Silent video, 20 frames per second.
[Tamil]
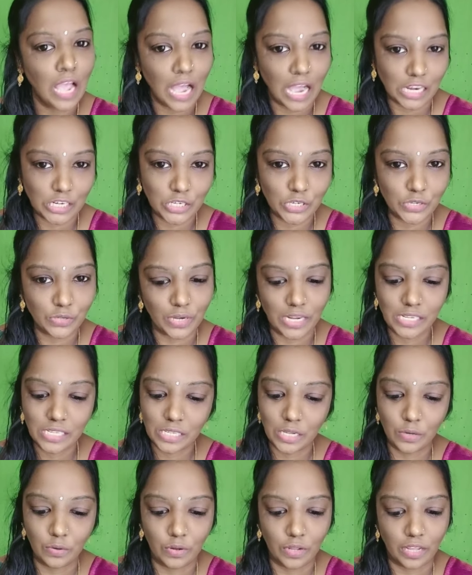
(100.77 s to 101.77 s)
அஷூரன்ஸ்
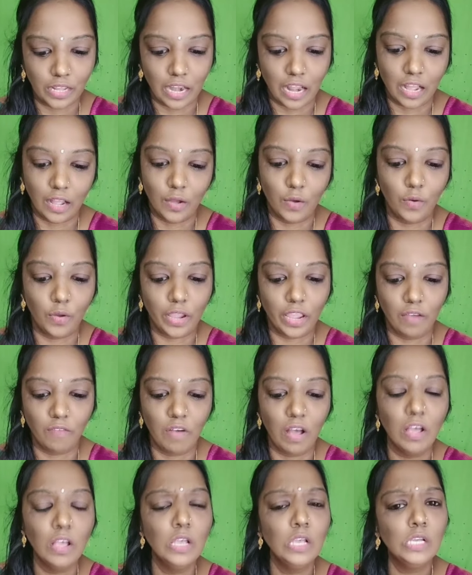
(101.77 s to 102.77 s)
கொடுக்குறாங்க
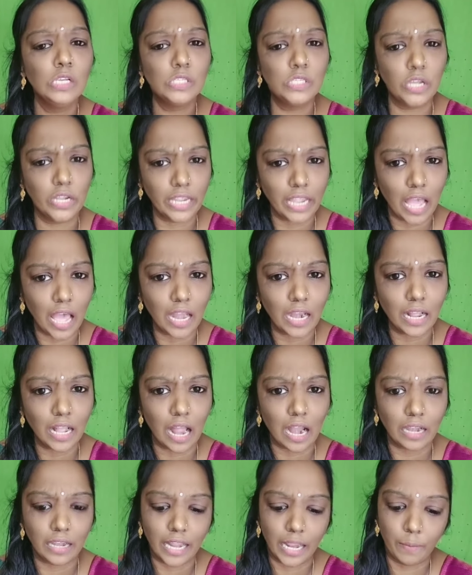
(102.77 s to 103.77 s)
ஓகேவா ஸோ யாரை
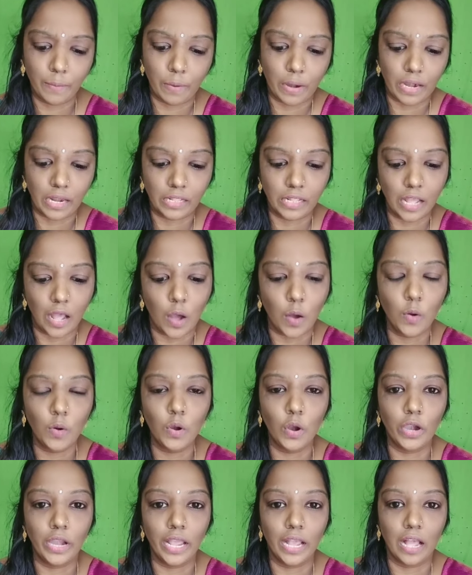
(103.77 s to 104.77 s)
கான்டாக்ட் பண்ணுறது
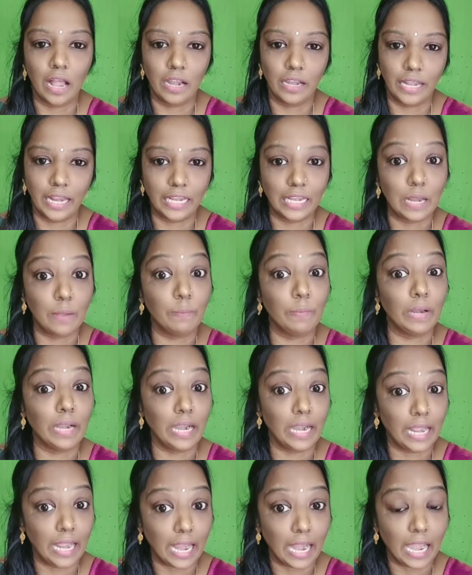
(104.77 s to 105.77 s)
அவங்களுடைய கான்டாக்ட் நம்பர்
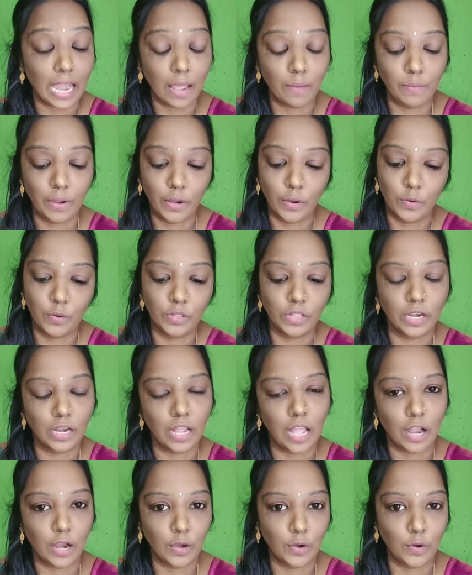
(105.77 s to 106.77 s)
என்ன எல்லாமே
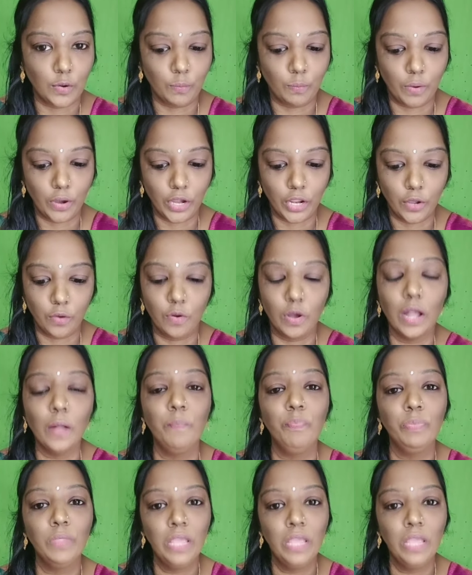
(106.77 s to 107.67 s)
கொடுத்துருக்காங்க நோட் பண்ணிக்கோங்க